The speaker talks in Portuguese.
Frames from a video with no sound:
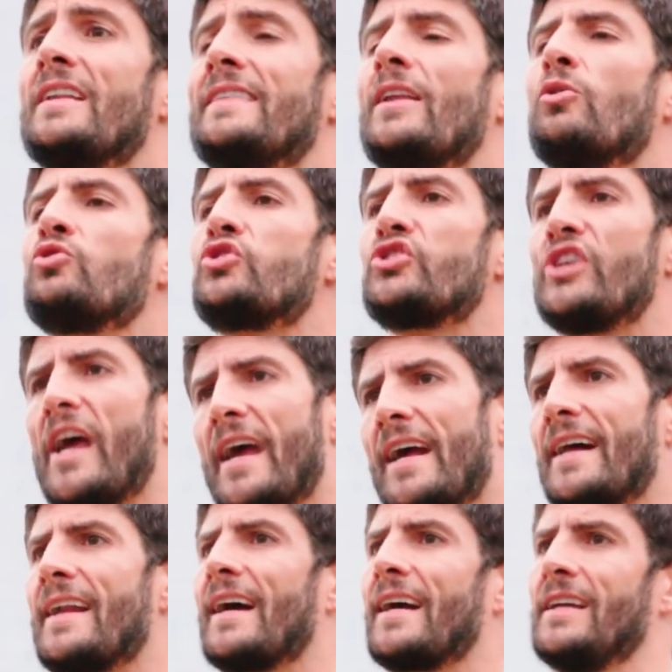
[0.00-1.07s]
não
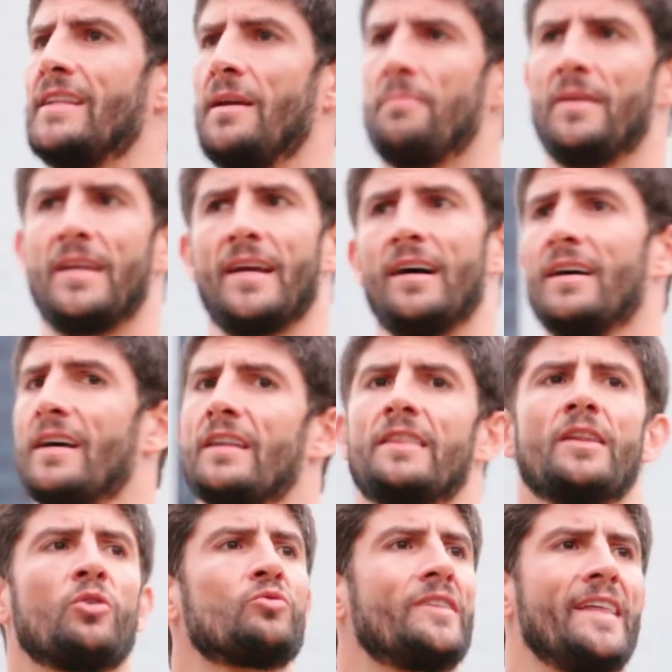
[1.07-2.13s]
chega na academia,
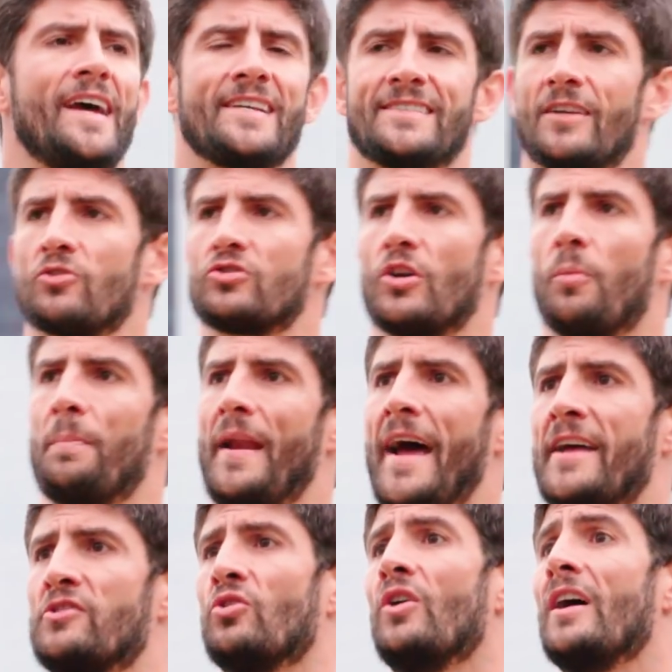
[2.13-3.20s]
não desça no seu
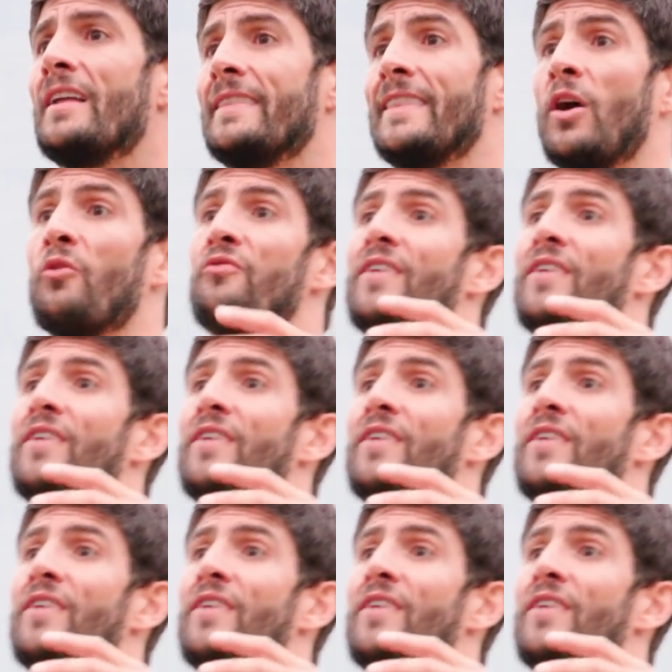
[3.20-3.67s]
prédio, não